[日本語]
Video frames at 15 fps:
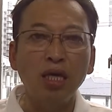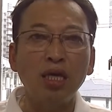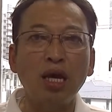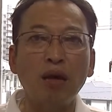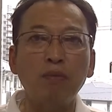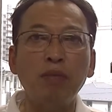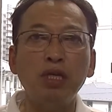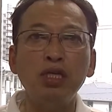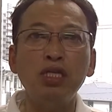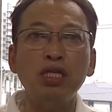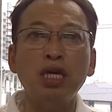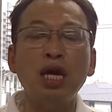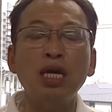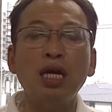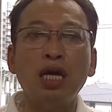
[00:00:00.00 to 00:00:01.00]
やっぱり
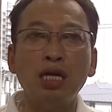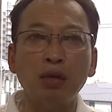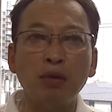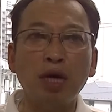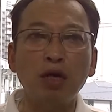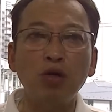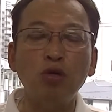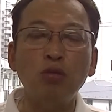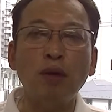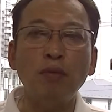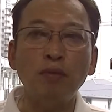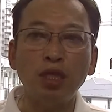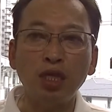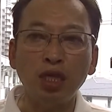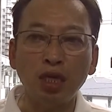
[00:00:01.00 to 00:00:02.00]
時間があればこま
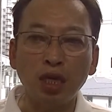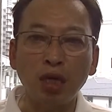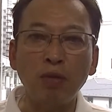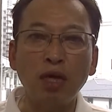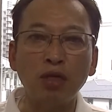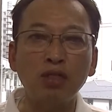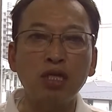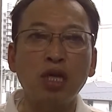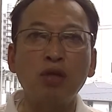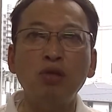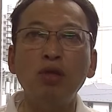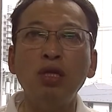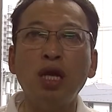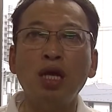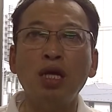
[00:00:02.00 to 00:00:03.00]
めに行けば草
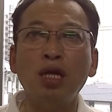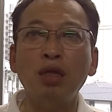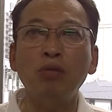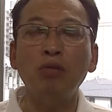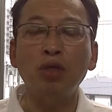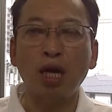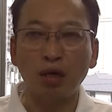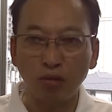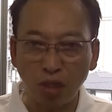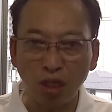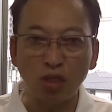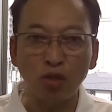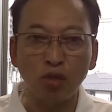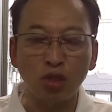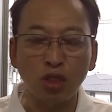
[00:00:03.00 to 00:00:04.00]
取りなんかでも楽で
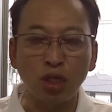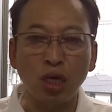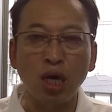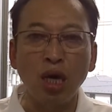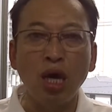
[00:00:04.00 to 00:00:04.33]
しょうし